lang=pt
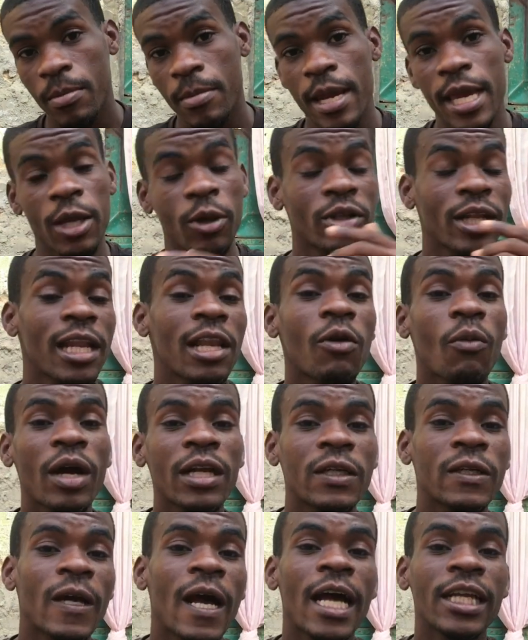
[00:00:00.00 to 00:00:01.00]
Em outra
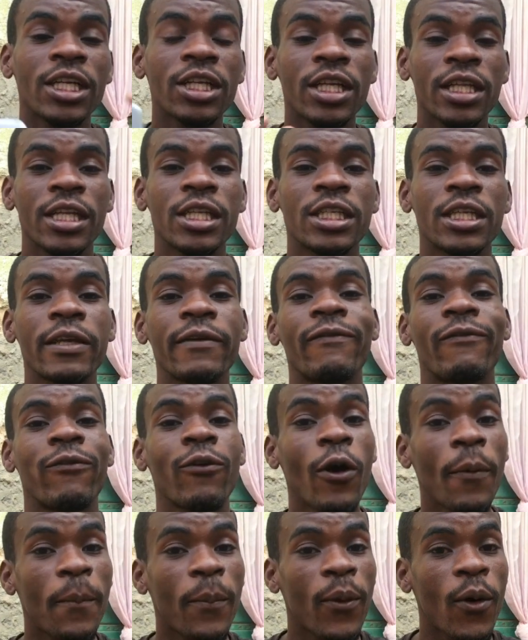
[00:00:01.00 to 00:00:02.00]
linguagem, a gente diz que
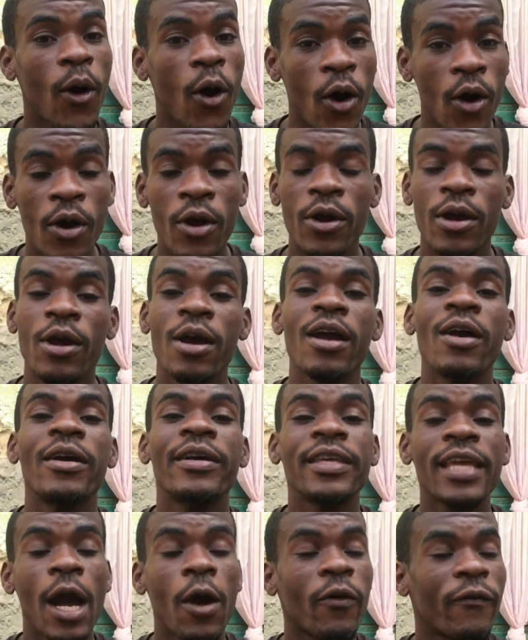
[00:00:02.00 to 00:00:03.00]
flopou.
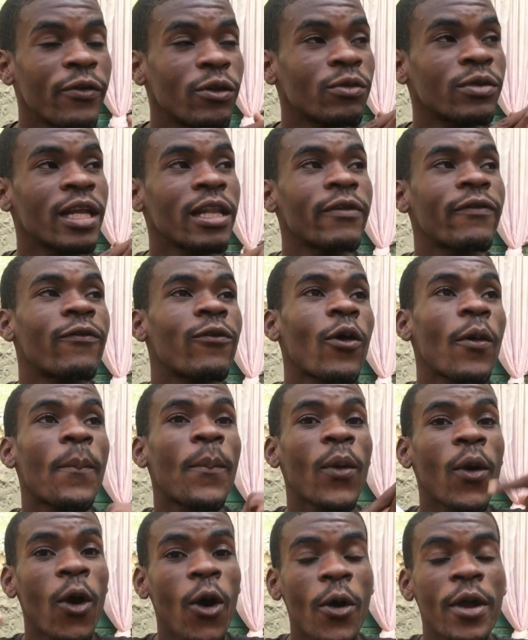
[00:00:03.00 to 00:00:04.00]
Yeah, o vídeo dele
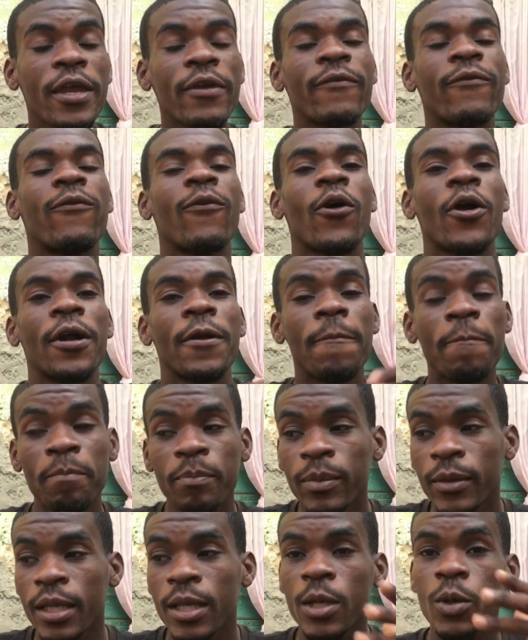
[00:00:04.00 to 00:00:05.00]
flopou e foi.
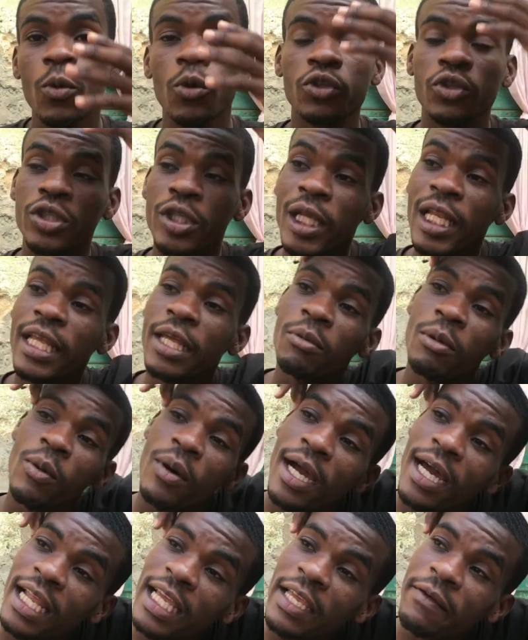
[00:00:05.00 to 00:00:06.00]
O José Lino, um
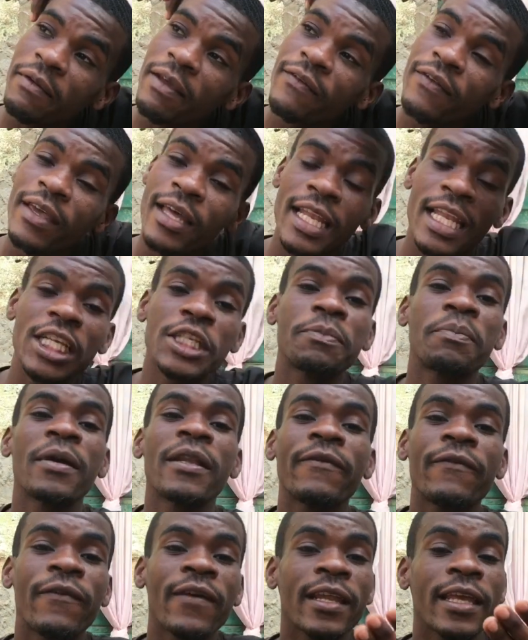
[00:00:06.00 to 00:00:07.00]
cara que vivia nas
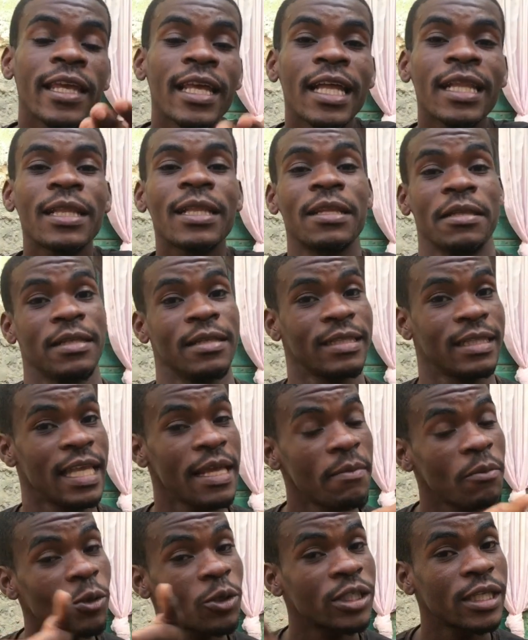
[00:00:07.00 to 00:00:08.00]
periferias de
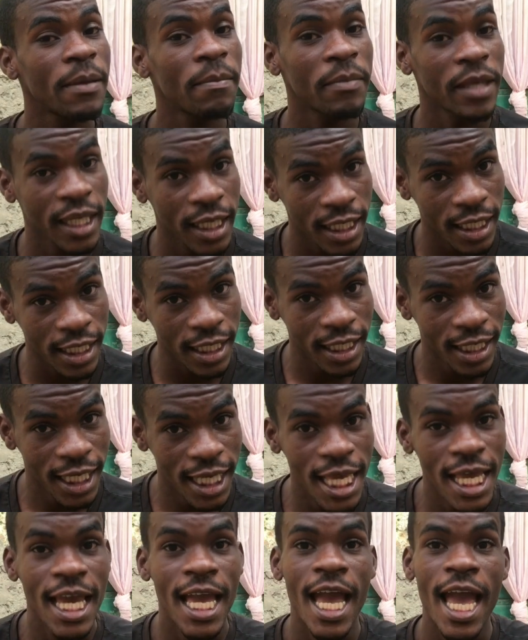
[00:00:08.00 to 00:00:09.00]
Moçambique.
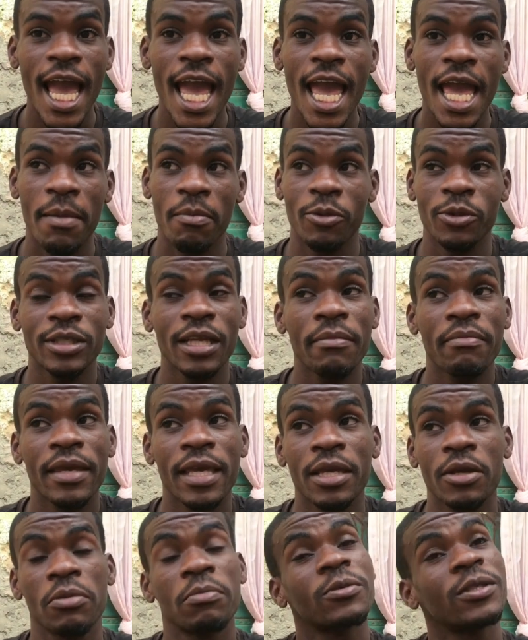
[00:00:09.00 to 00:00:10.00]
É,
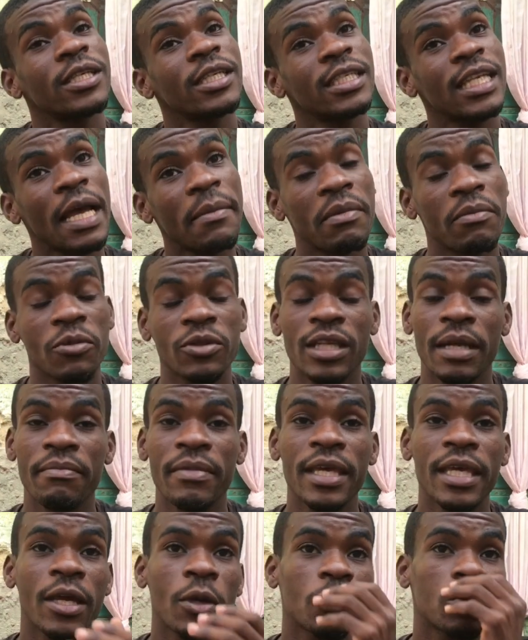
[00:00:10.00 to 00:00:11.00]
Moçambique. Como vocês sabem,
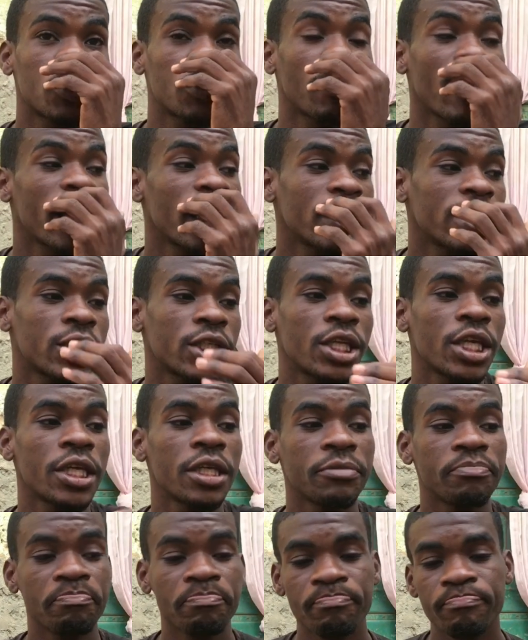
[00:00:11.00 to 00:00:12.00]
Moçambique é um dos países que